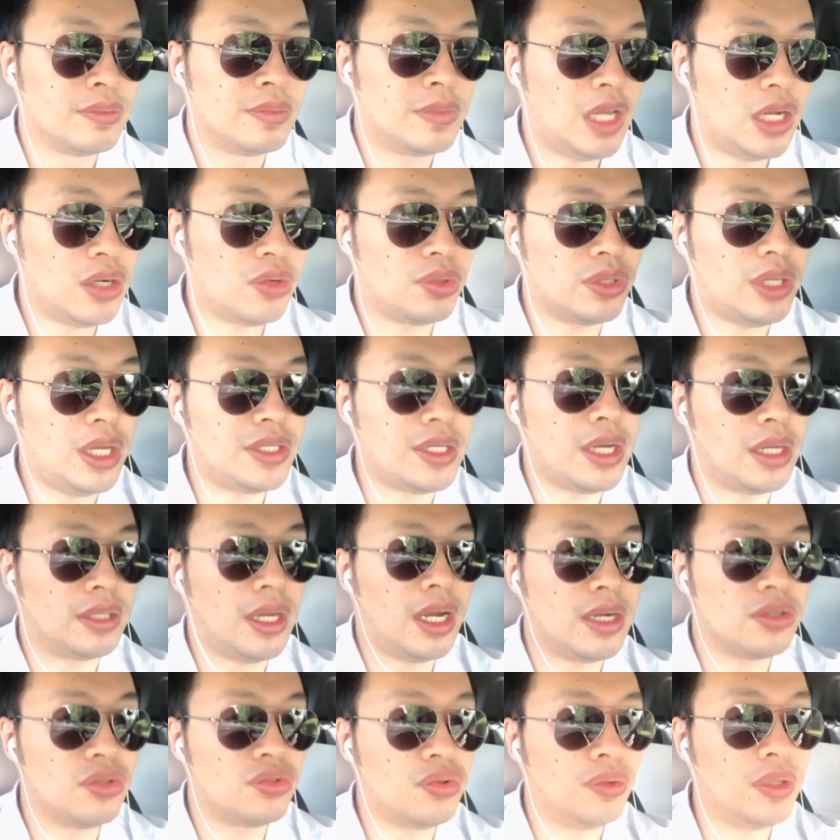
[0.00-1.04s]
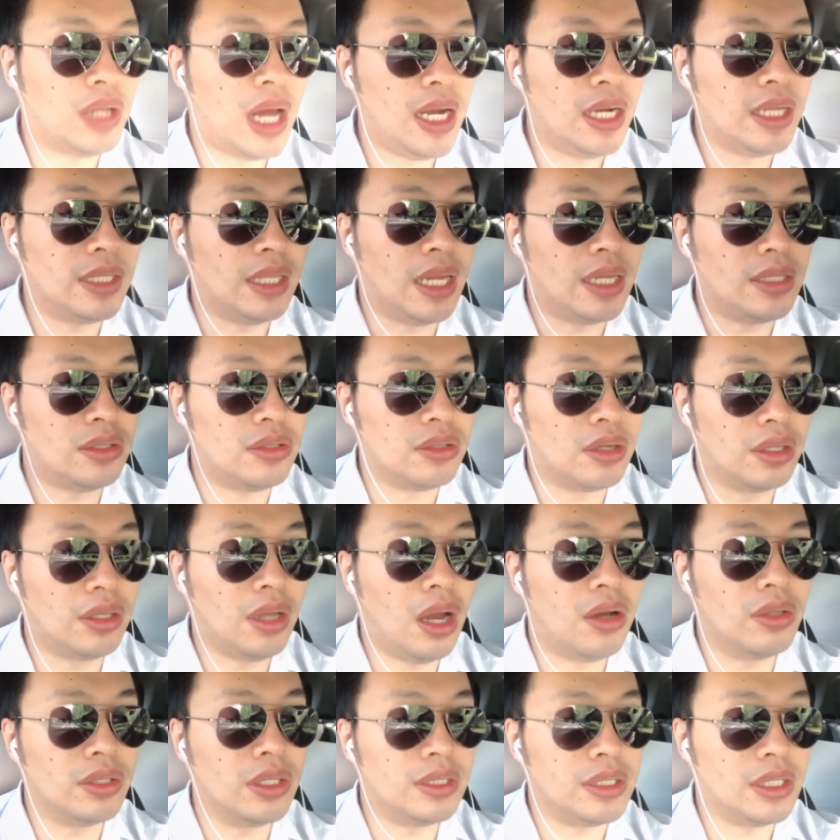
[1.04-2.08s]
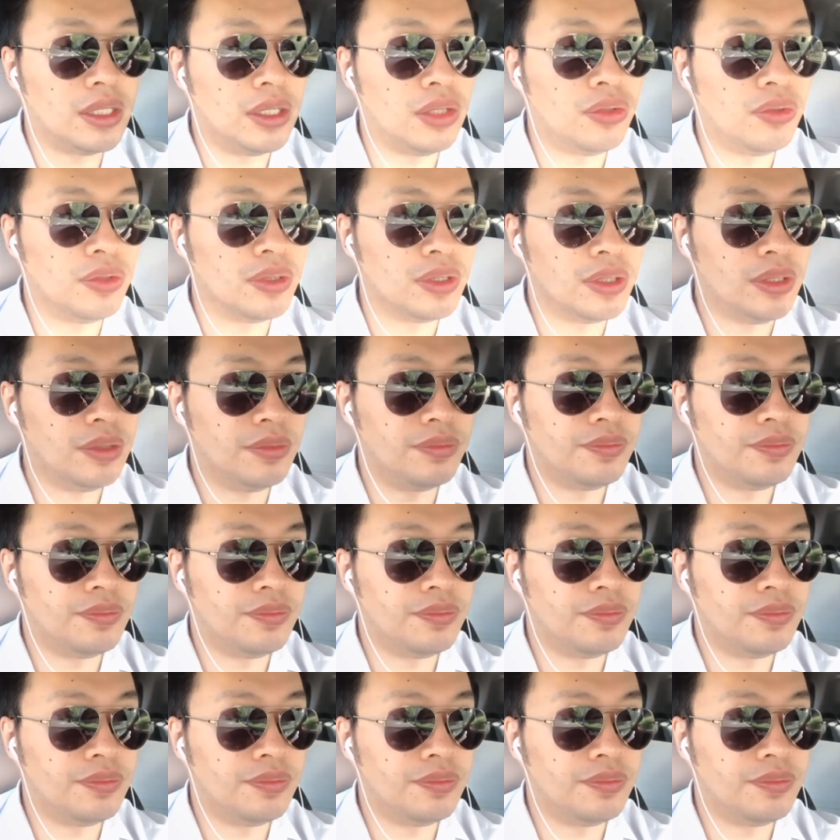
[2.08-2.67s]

但是我在想，他是从哪里拿得到的这些东西？